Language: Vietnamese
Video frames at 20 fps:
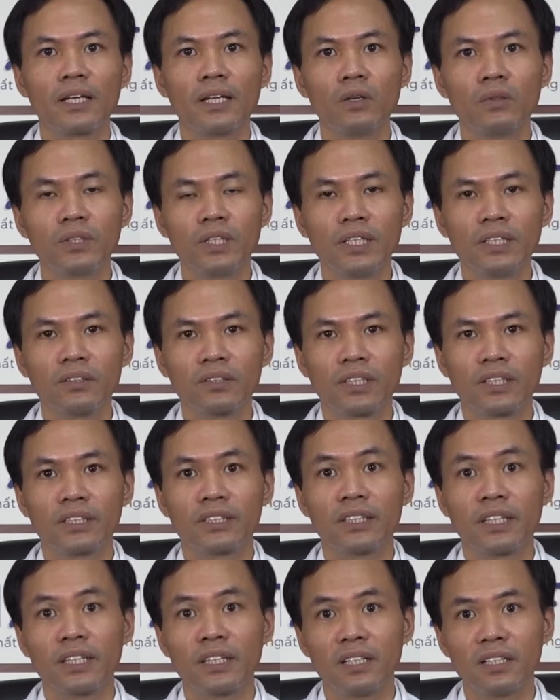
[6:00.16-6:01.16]
điều trị nó sẽ
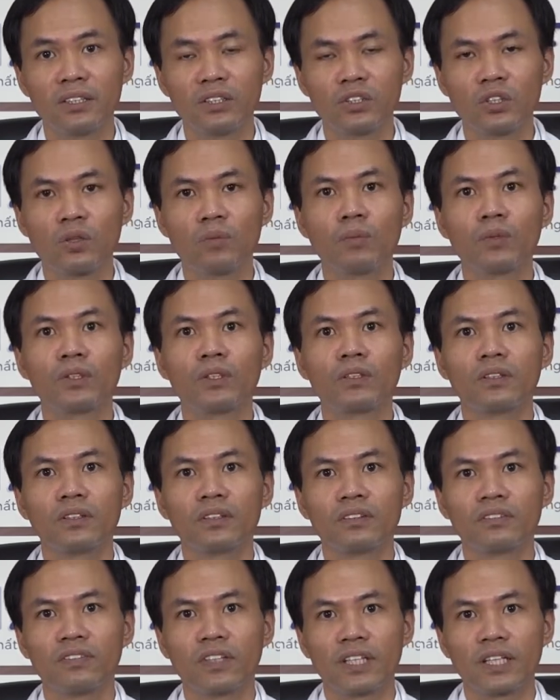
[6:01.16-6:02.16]
dễ hơn so một
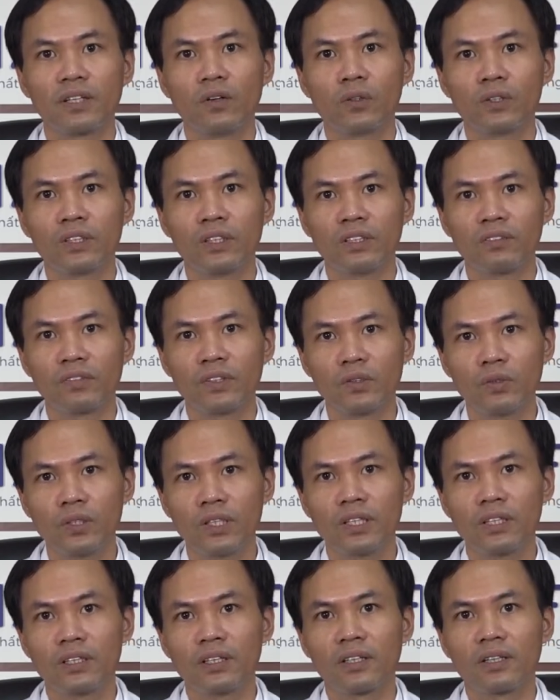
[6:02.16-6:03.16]
với cái đối tượng virus
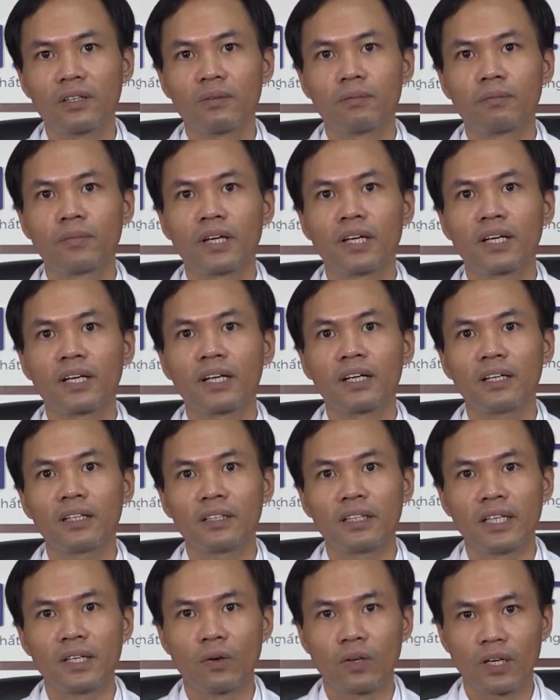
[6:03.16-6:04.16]
mà đang ở
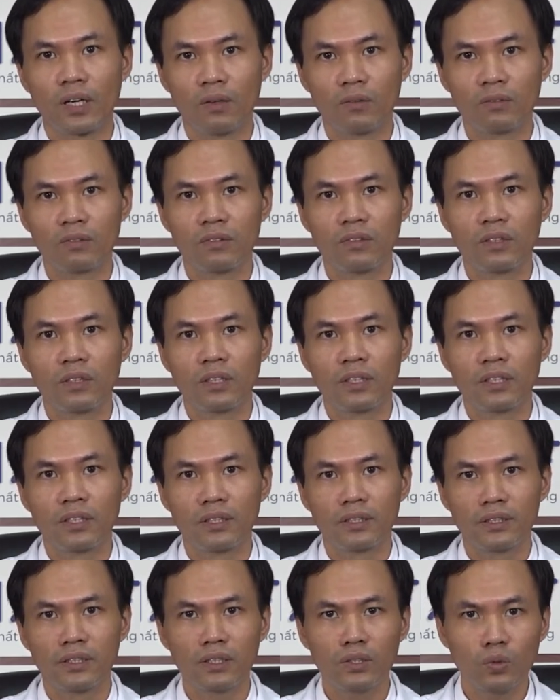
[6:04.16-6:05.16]
thể hoạt động.
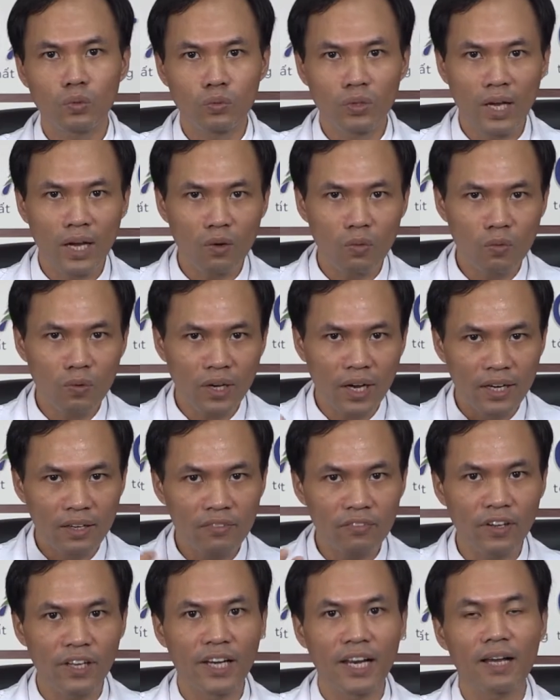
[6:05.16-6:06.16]
Nhưng chúng ta cũng
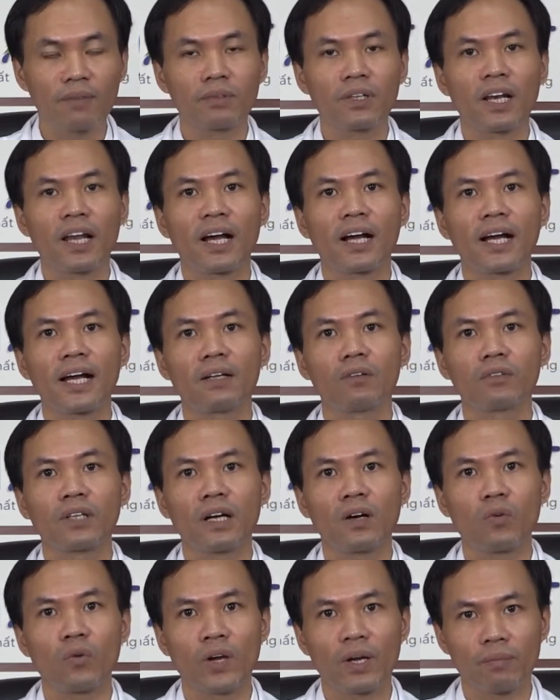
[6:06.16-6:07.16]
cần phải làm cho lá gan chúng
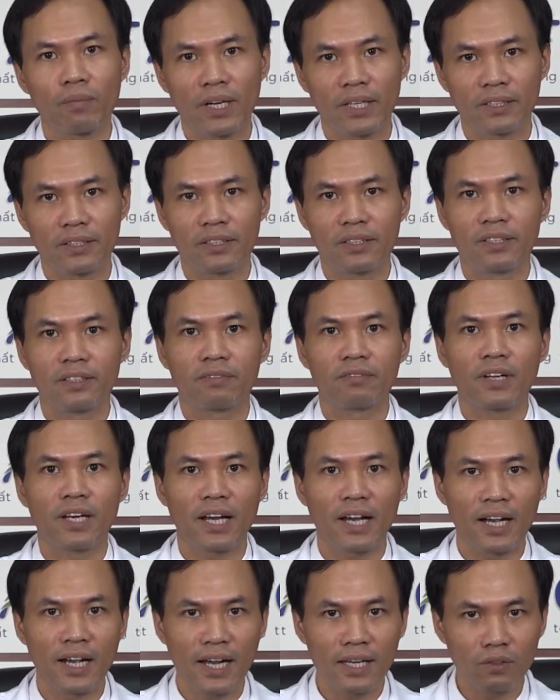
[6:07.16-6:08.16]
ta khỏe mạnh và
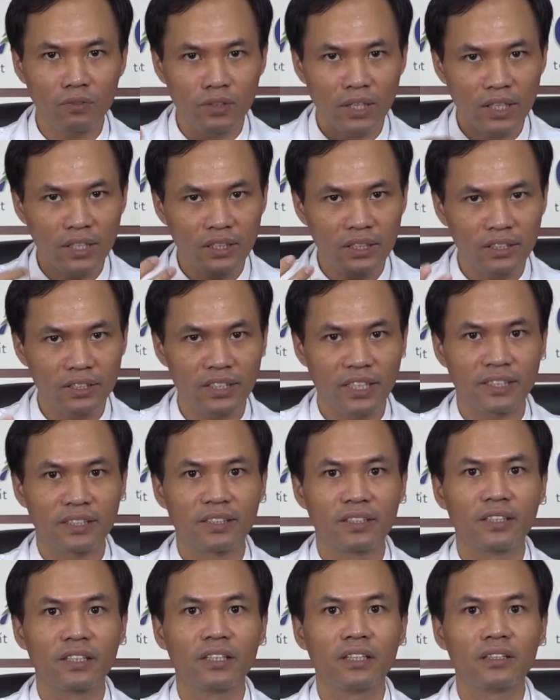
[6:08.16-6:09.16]
lá gan chúng ta sạch,
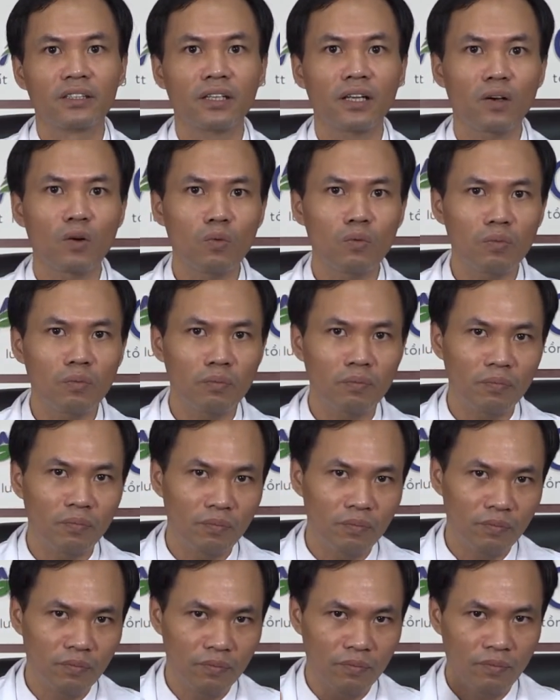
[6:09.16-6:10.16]
tức là không
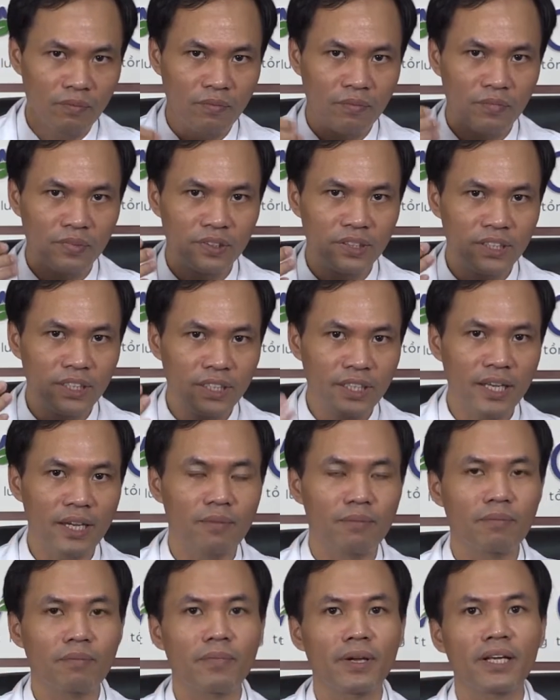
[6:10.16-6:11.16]
đi xét
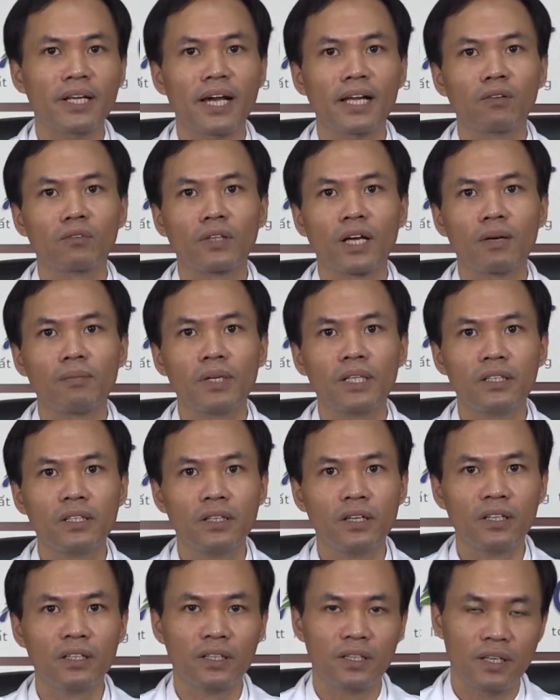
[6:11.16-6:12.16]
nghiệm men gan chúng ta bình
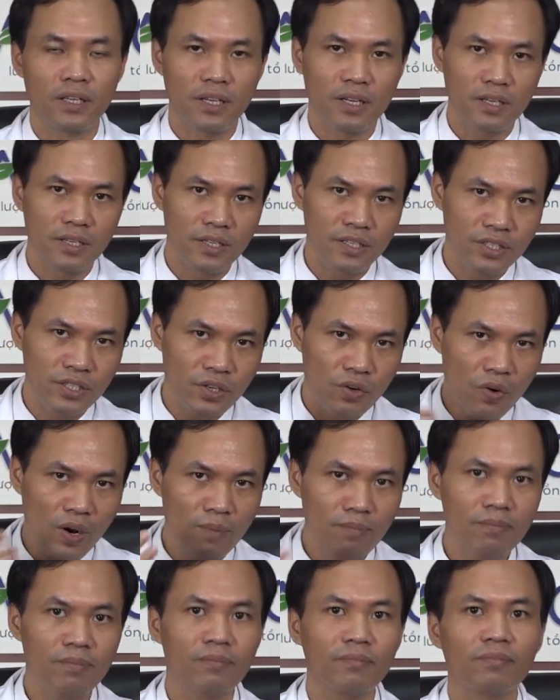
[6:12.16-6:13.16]
thường, đi siêu
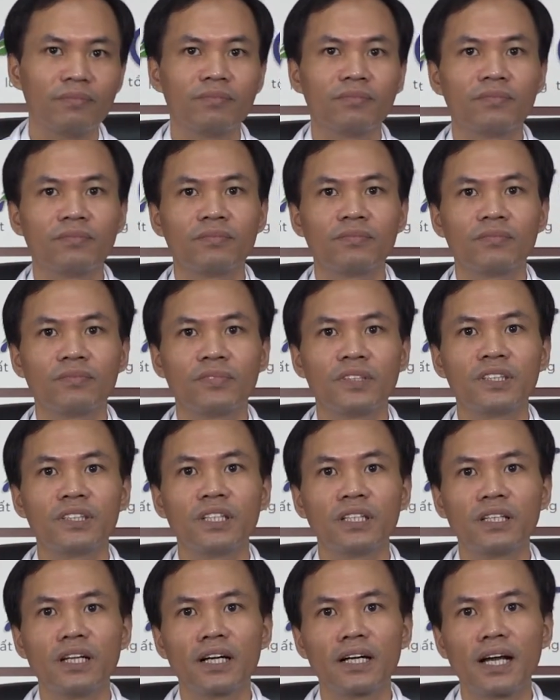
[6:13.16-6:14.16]
âm thì
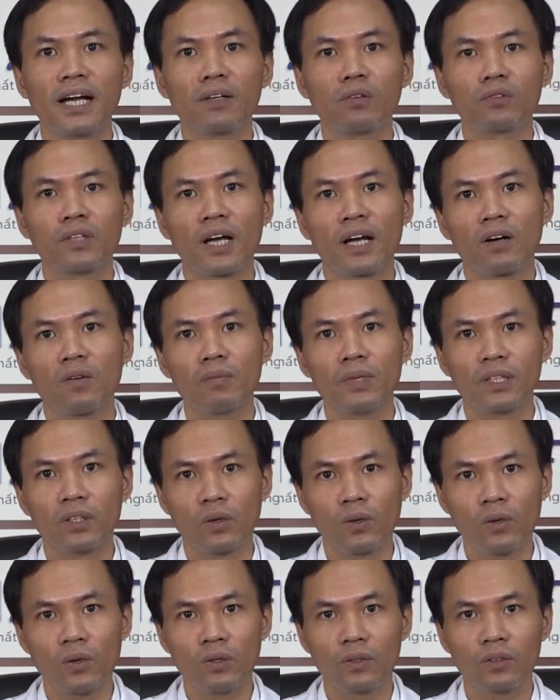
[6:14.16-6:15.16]
chức năng gan chúng ta không bị
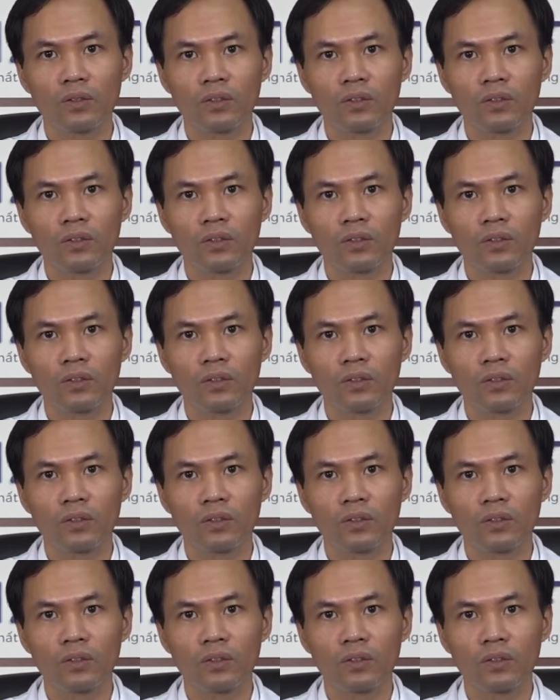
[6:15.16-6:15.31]
thô.